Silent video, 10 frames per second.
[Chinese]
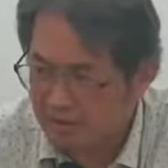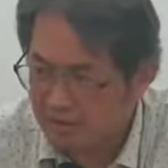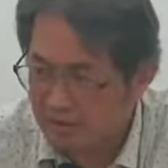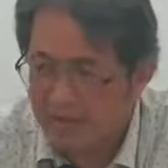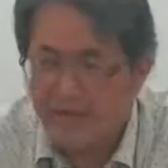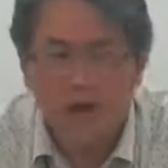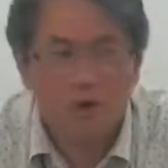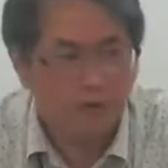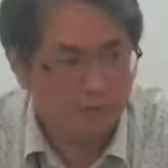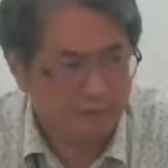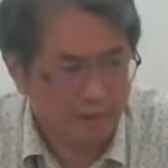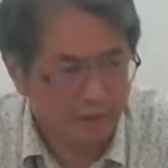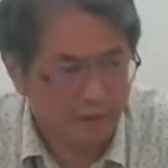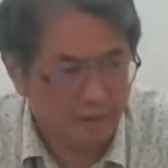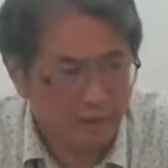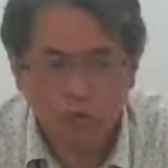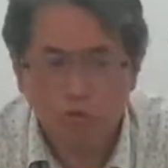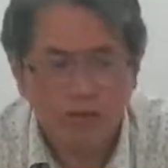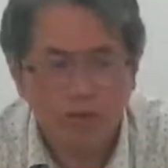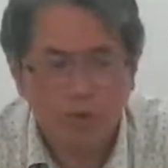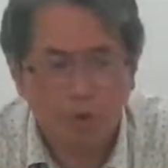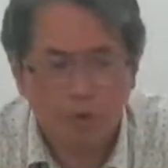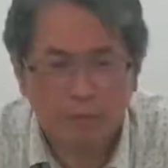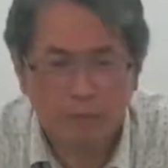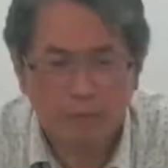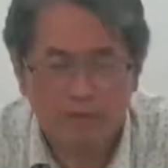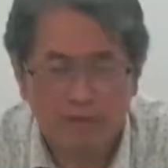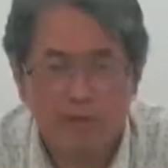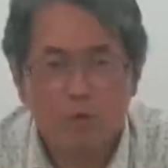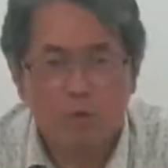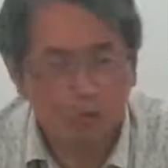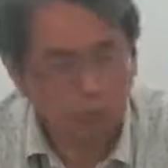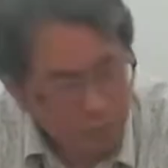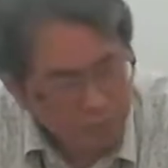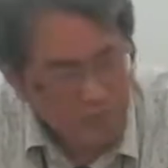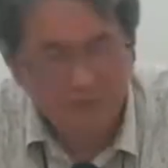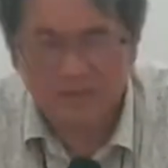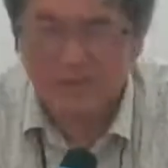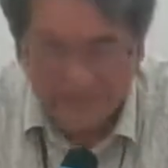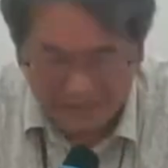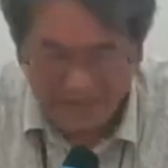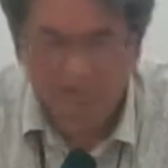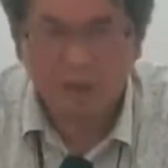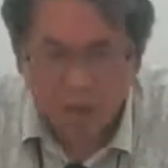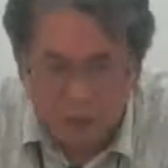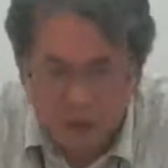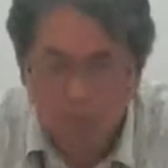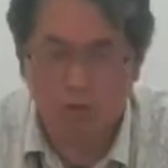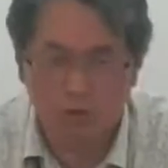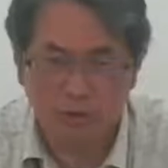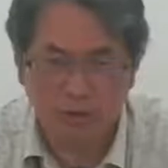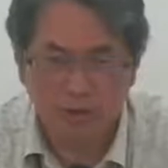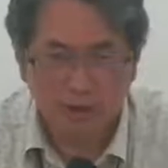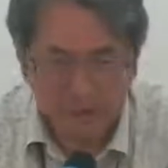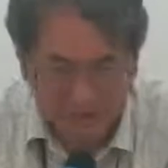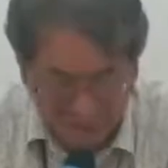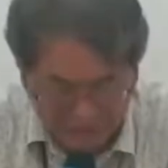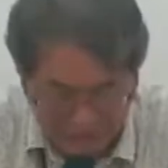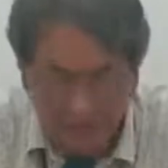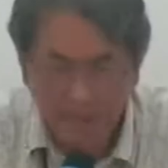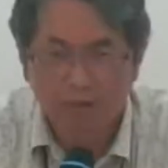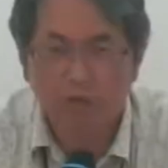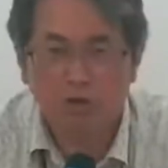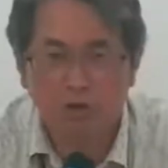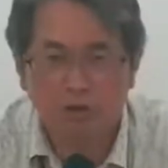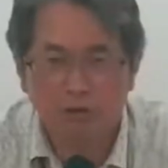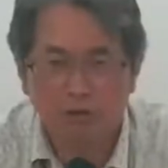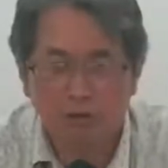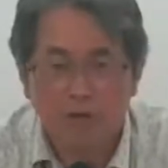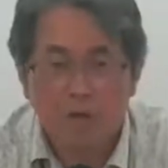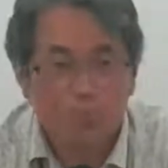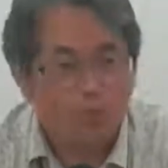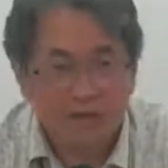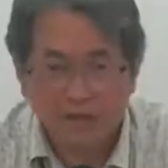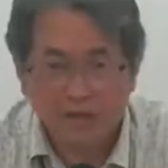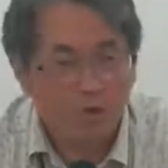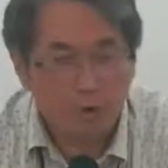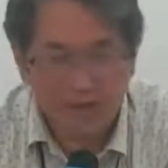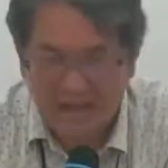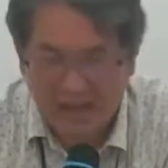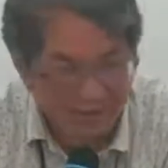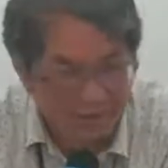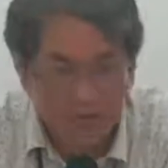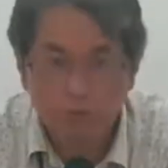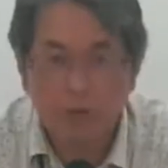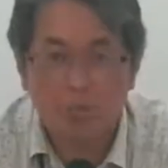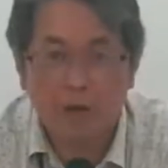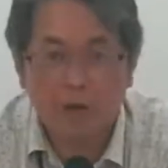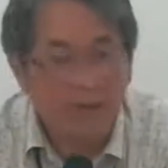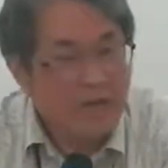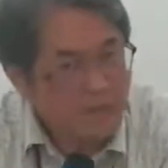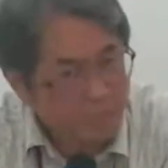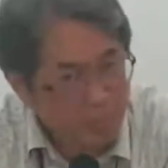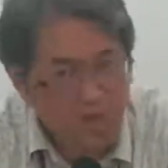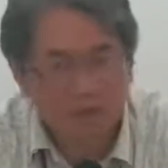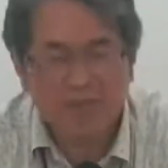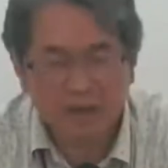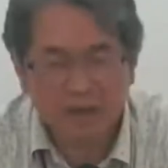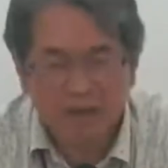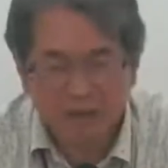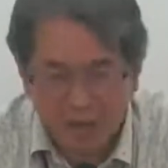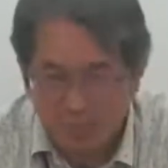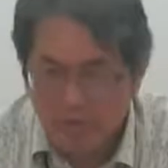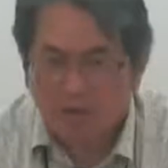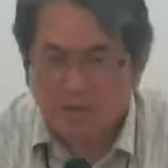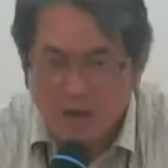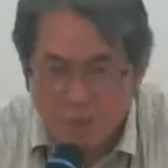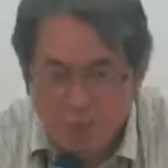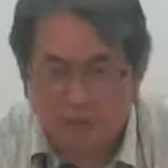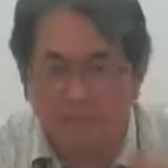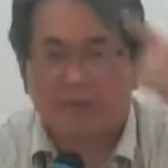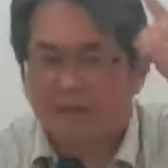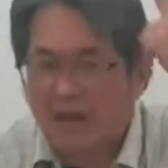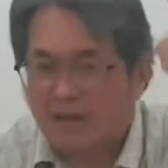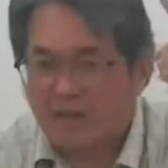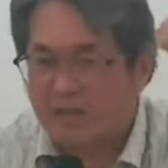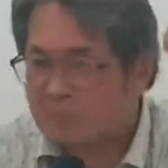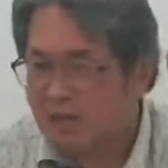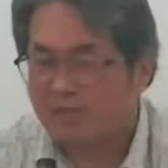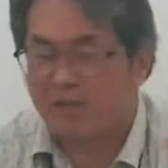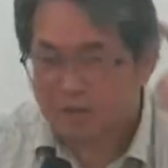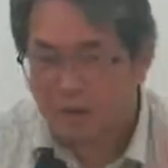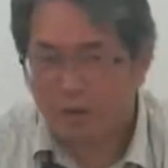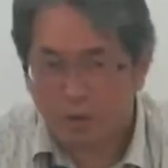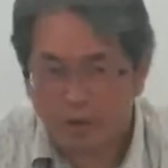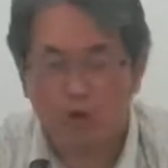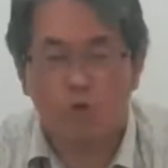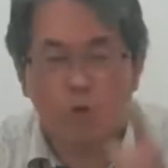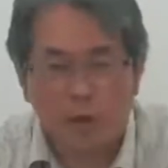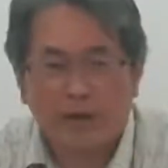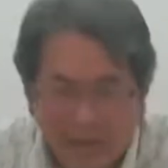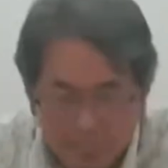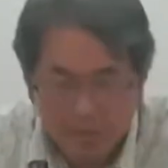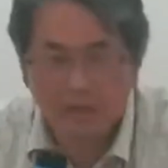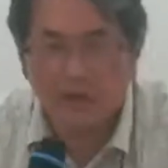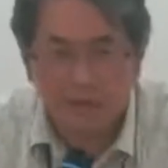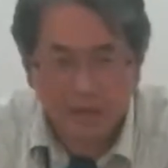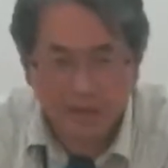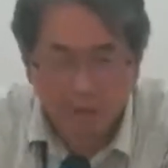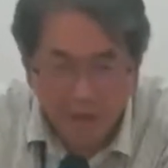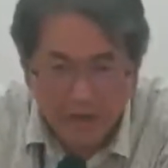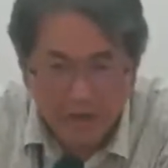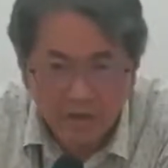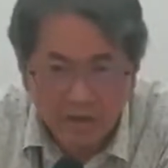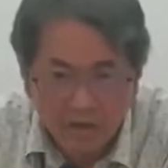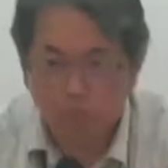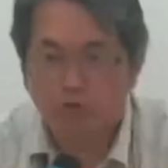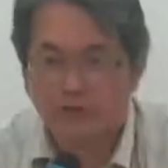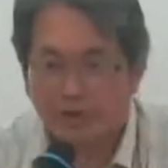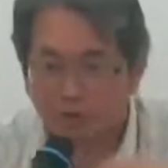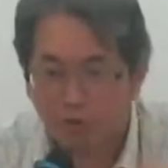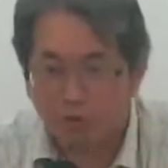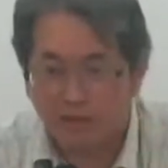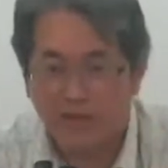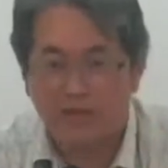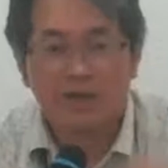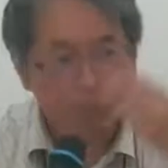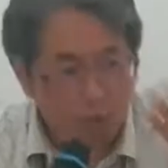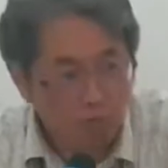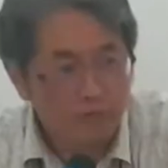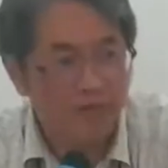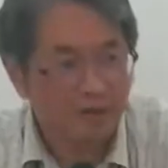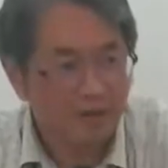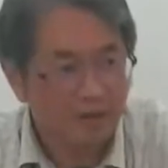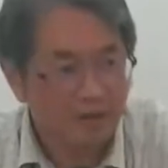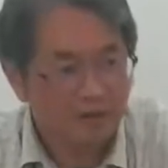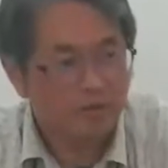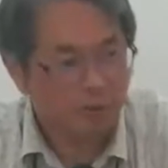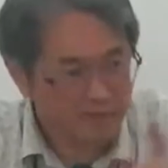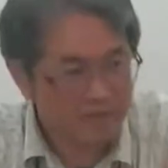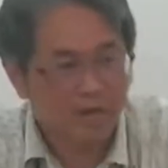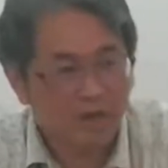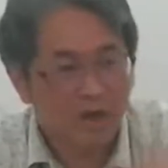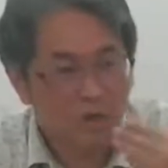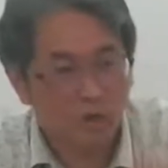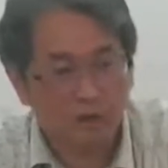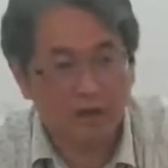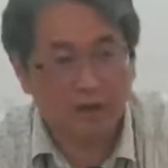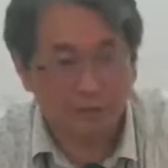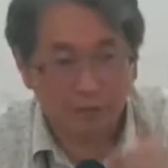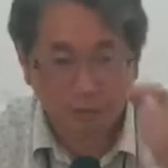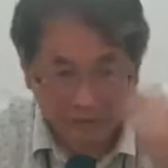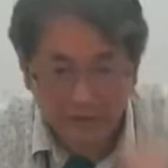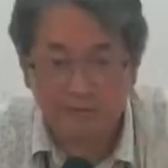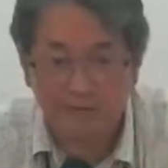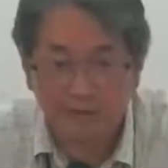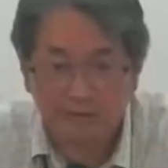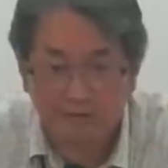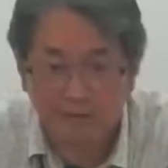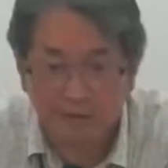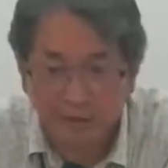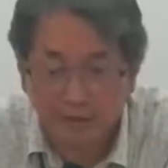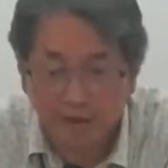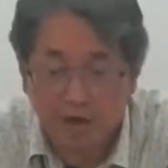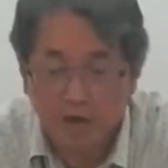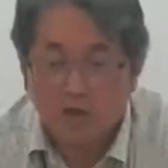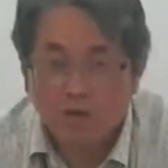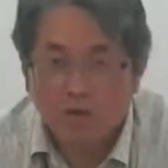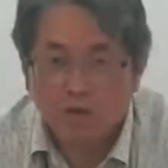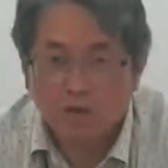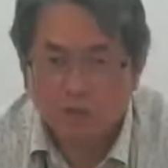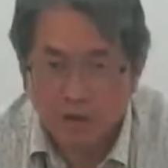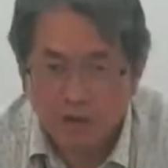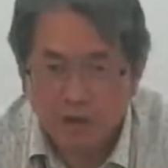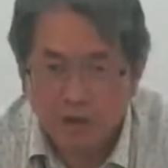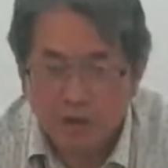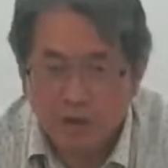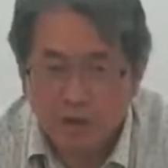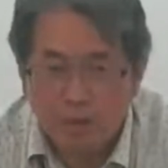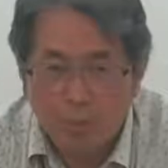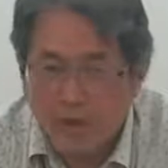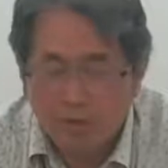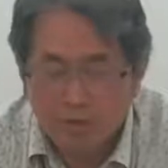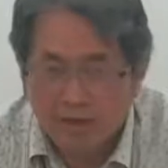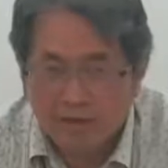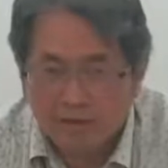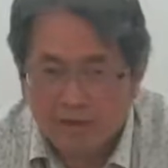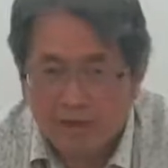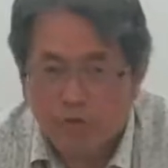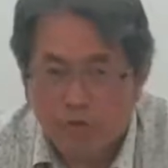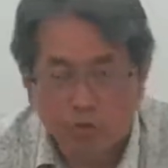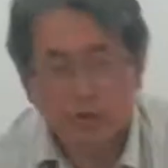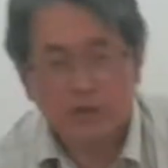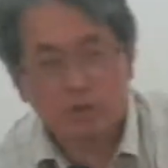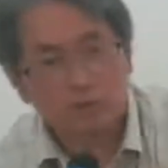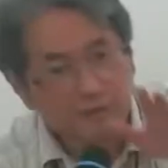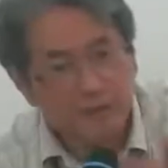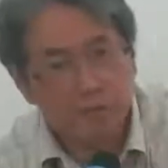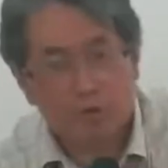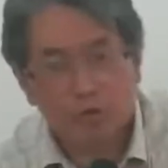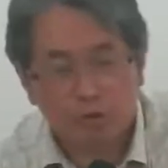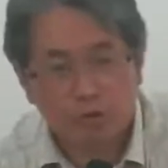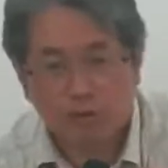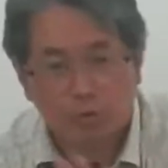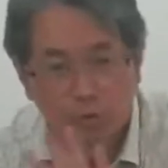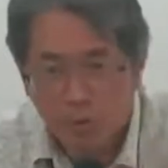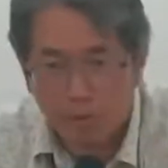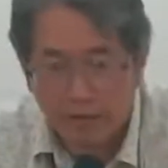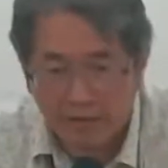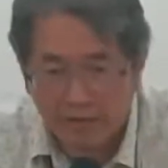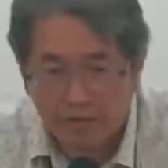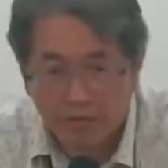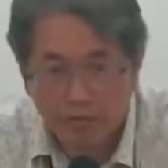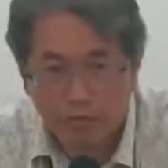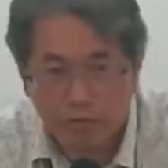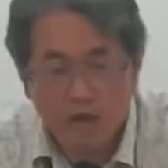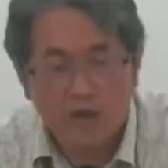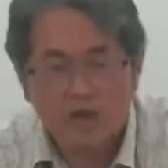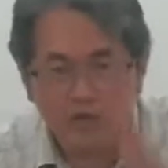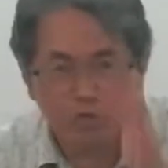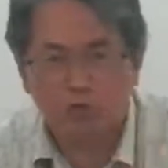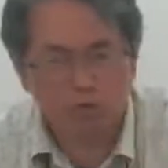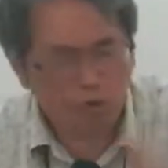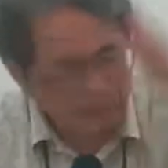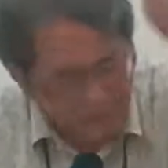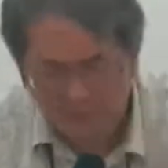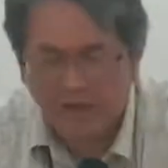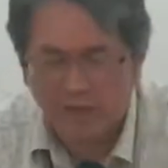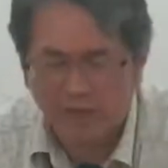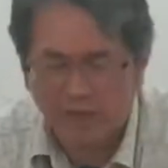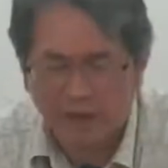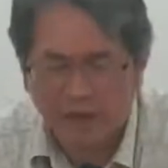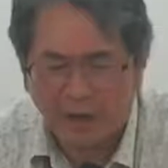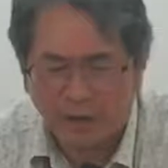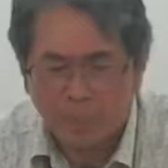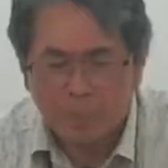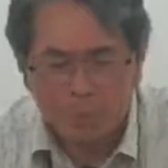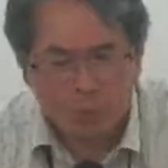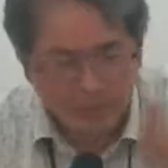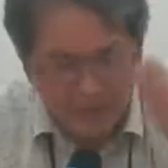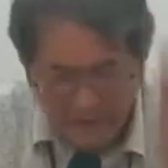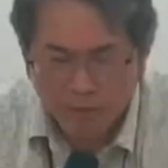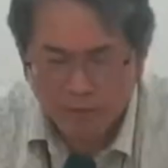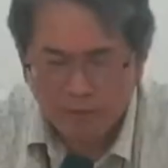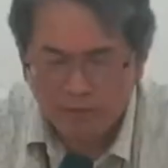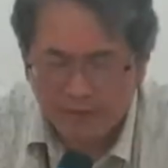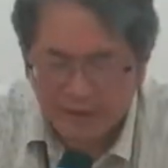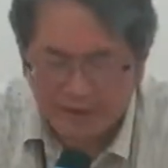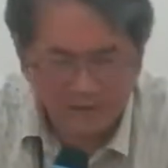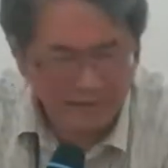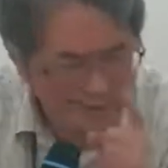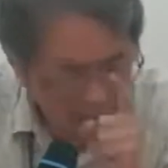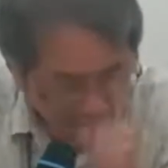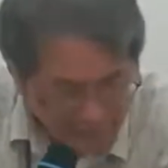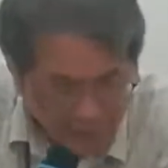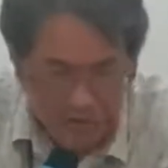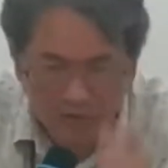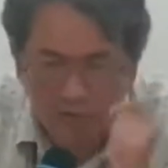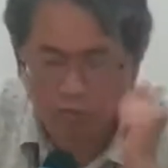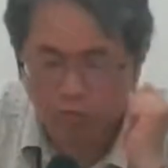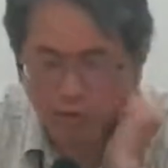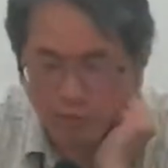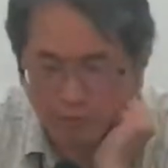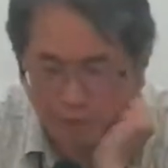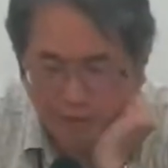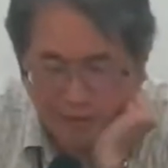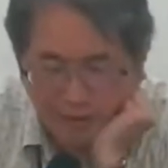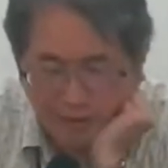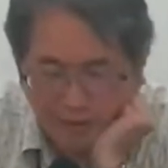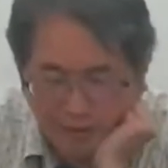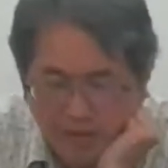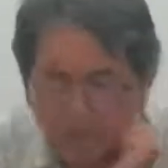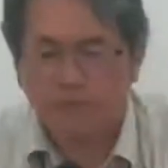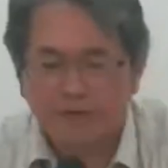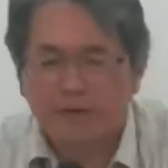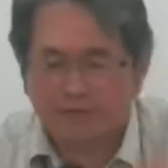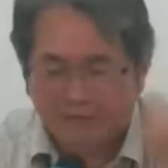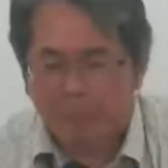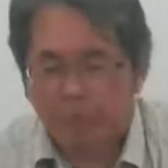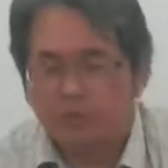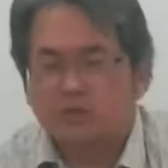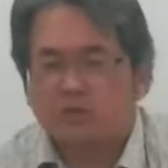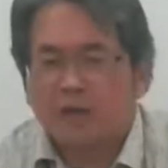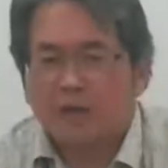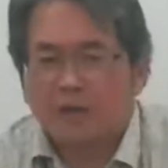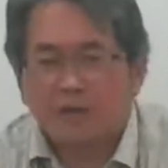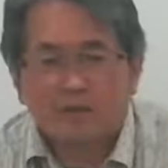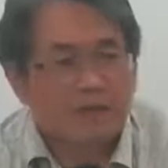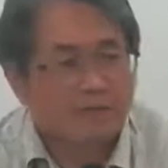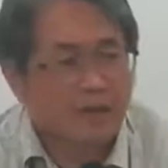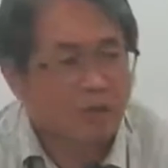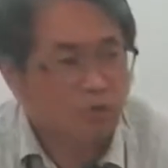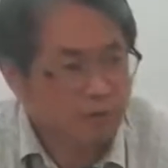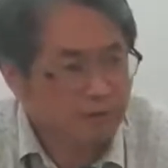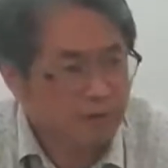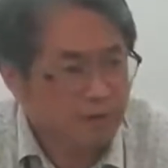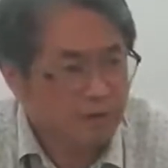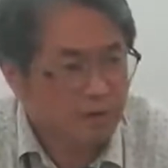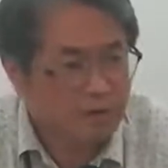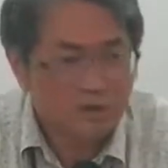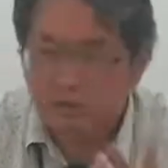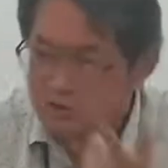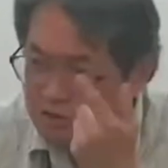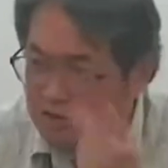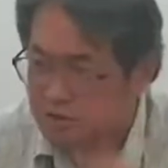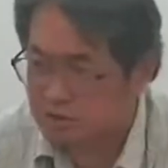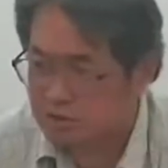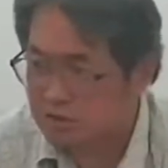料的钱。他说他的工要奉献。我说对不起，你是要生活的，你一定要算工钱，不然的话我良心会不安。你不要在，你不要让我在上帝面前成为一个亏待别人的人。OK，好，所以他就算了工钱。但是我知道那个工钱还是算意思意思而已哈，所以呢，我觉得呃我没有这样子的要求。我说你如果今天不算我工钱，我以后不敢找你做。而你做的工实在非常好，我一定会请你来。但是你一定要给我算工钱。好，但是我这样讲不是为了要得人家的尊敬，这是事实。